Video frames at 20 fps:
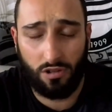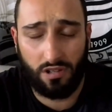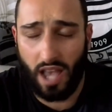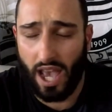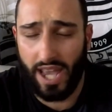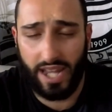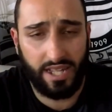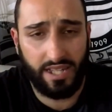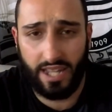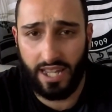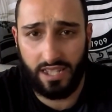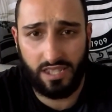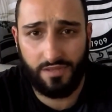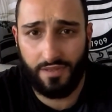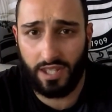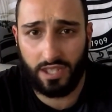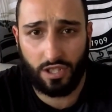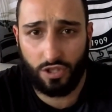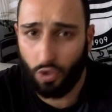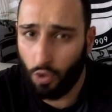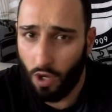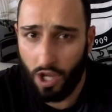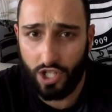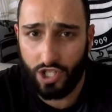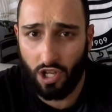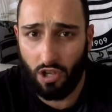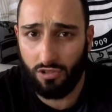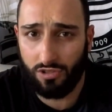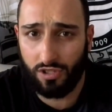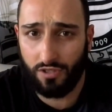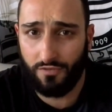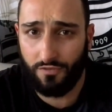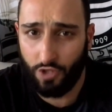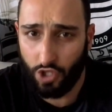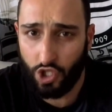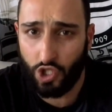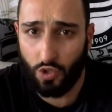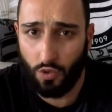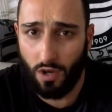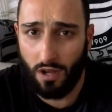keine Nennung nennenswerte Torschance
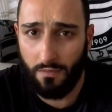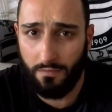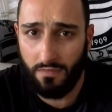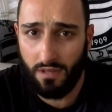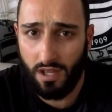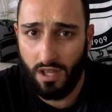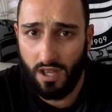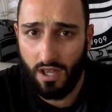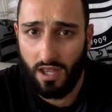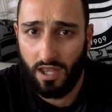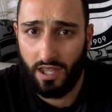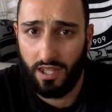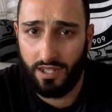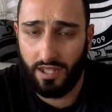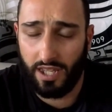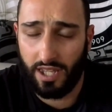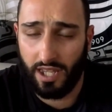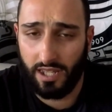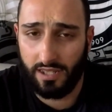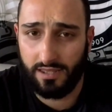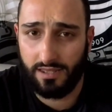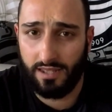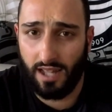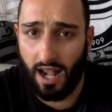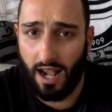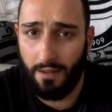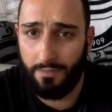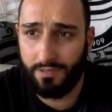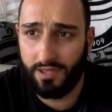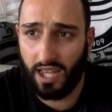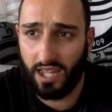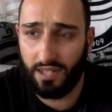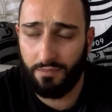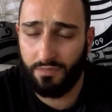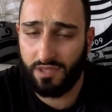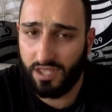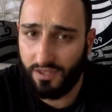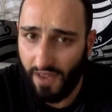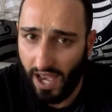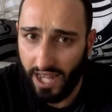für Sturm in der ersten Halbzeit.
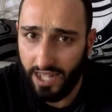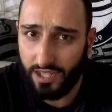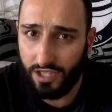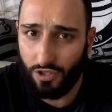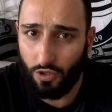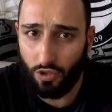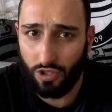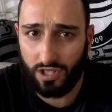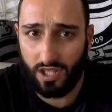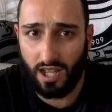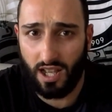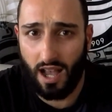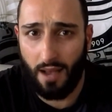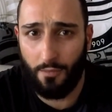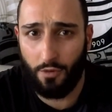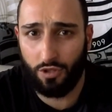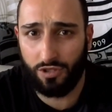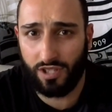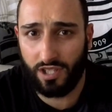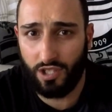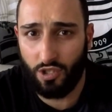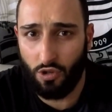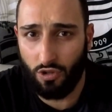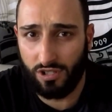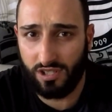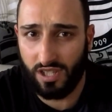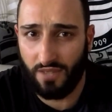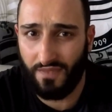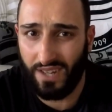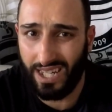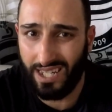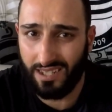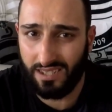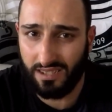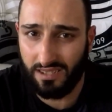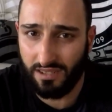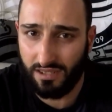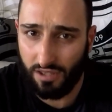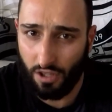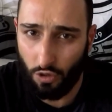Im zweiten Durchgang haben unsere Jungs dann
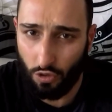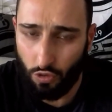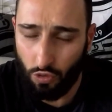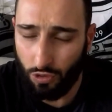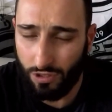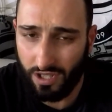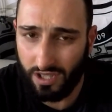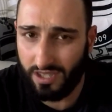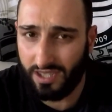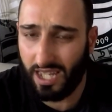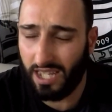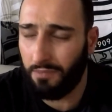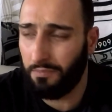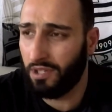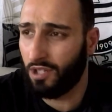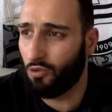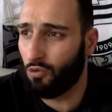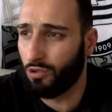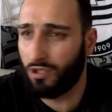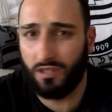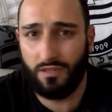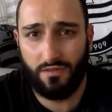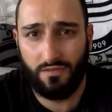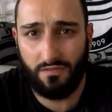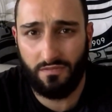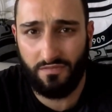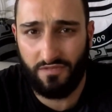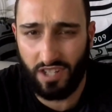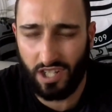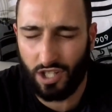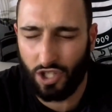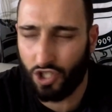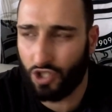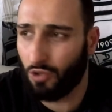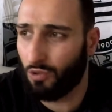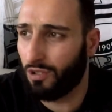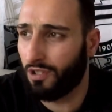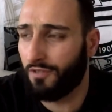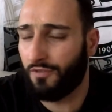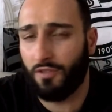wenigstens so gute zehn Minuten,
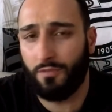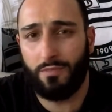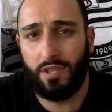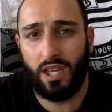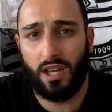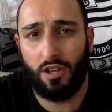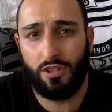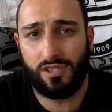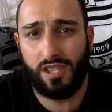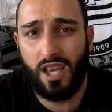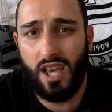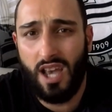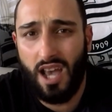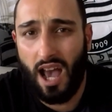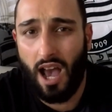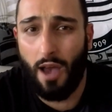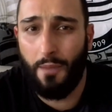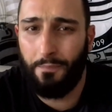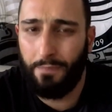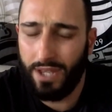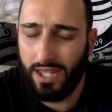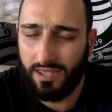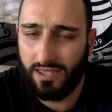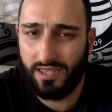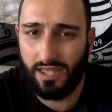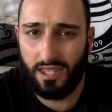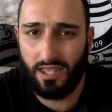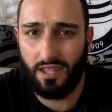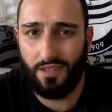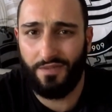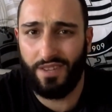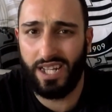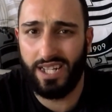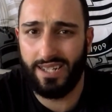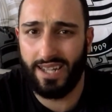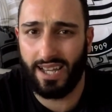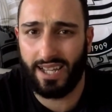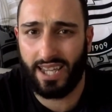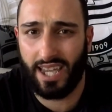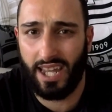Viertelstunde von mir aus, ein bisschen den
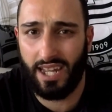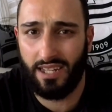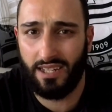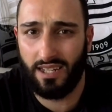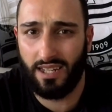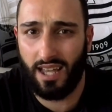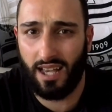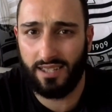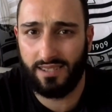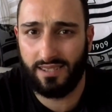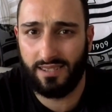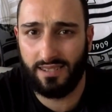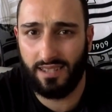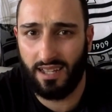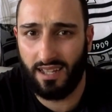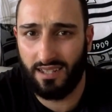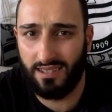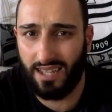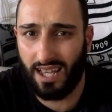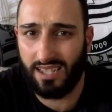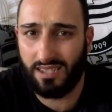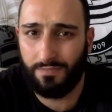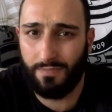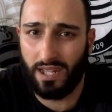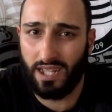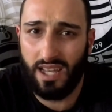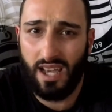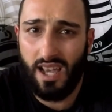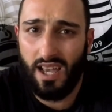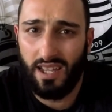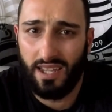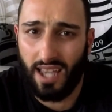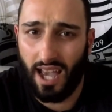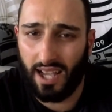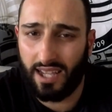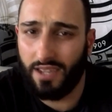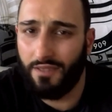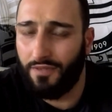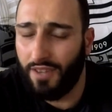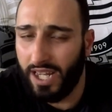Willen erkennen lassen, äh, dass man
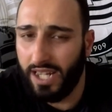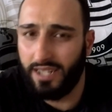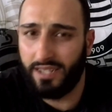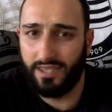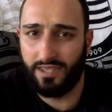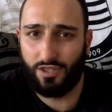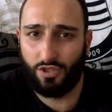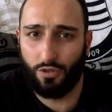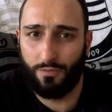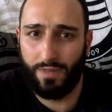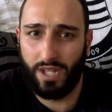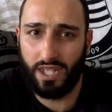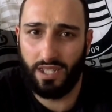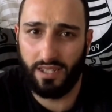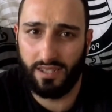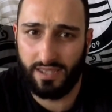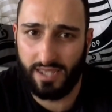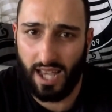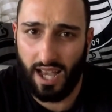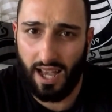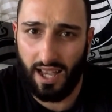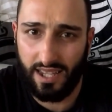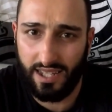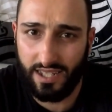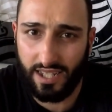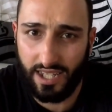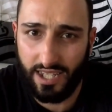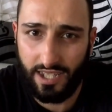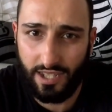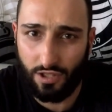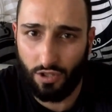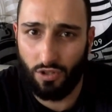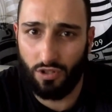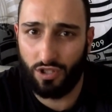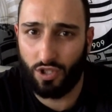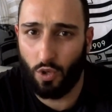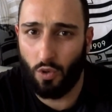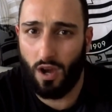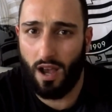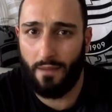ja gewillt ist, zumindest da ja, in
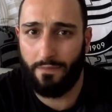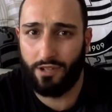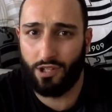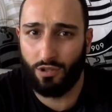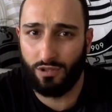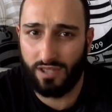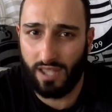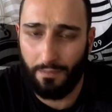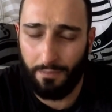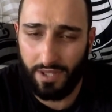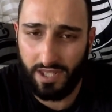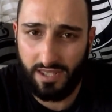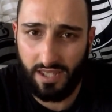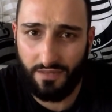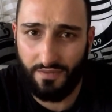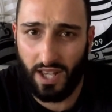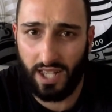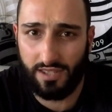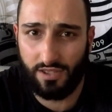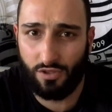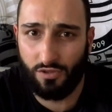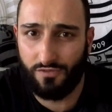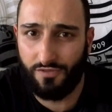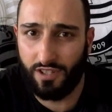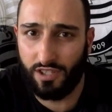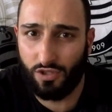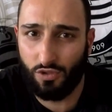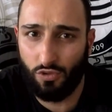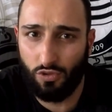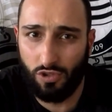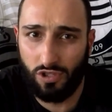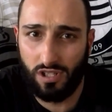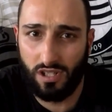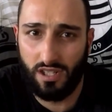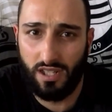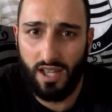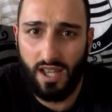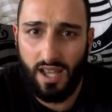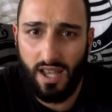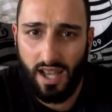Richtung Torabschluss ein bisschen was zu
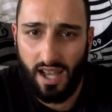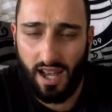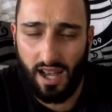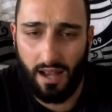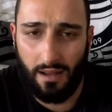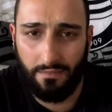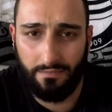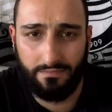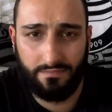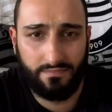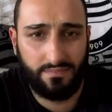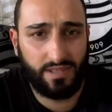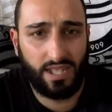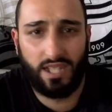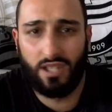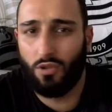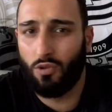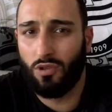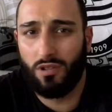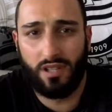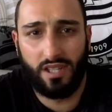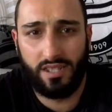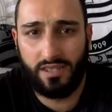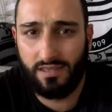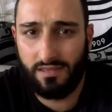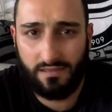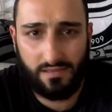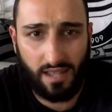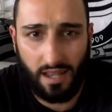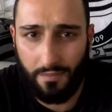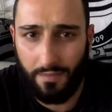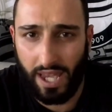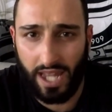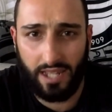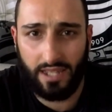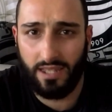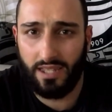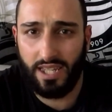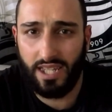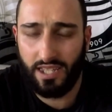versuchen. Ähm, gelungen ist am
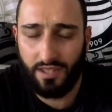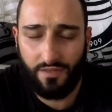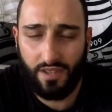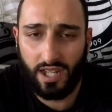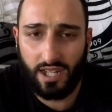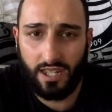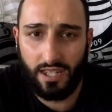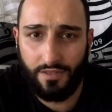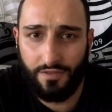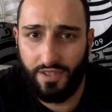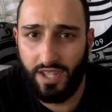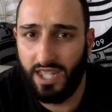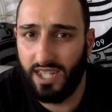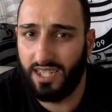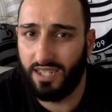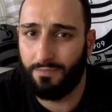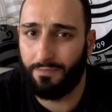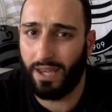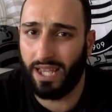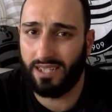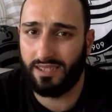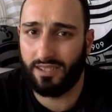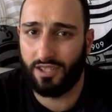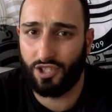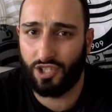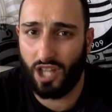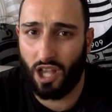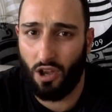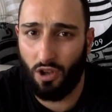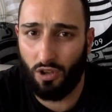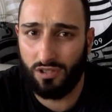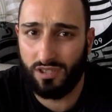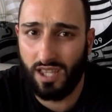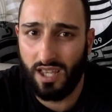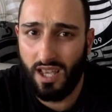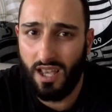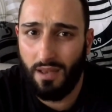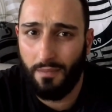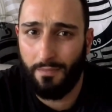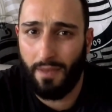Ende nicht wirklich viel. Die beste Chance
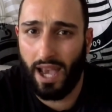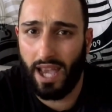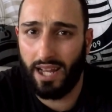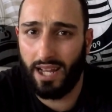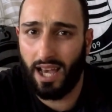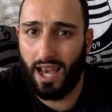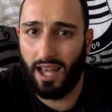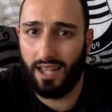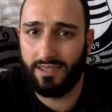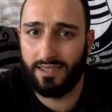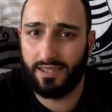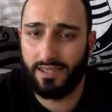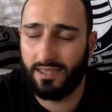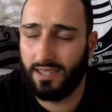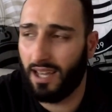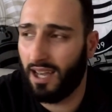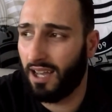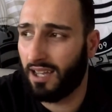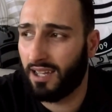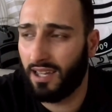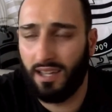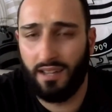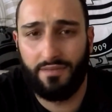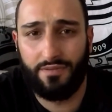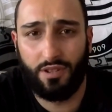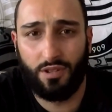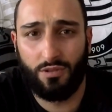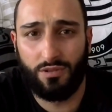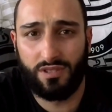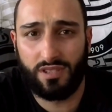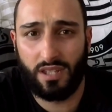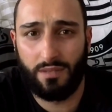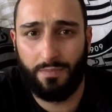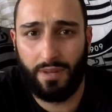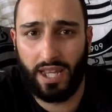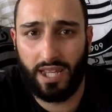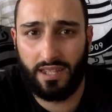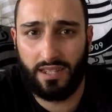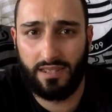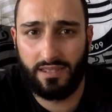meiner Ansicht nach äh, für unsere
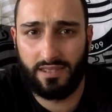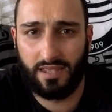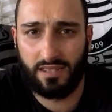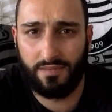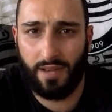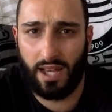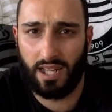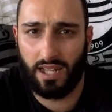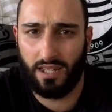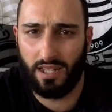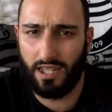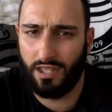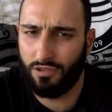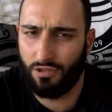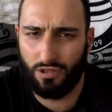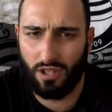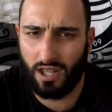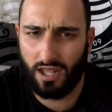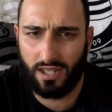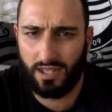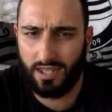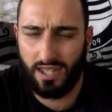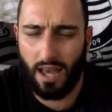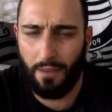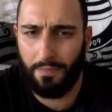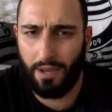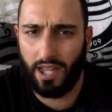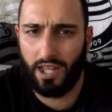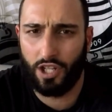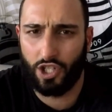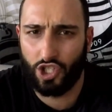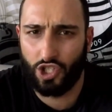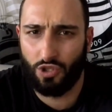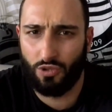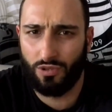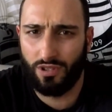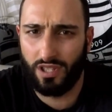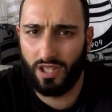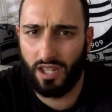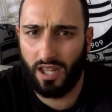Blackies, das war dann eh so nach knapp einer
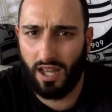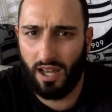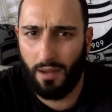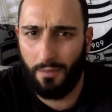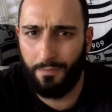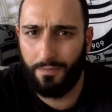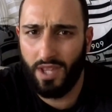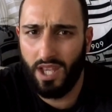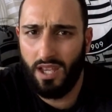Stunde. Ähm,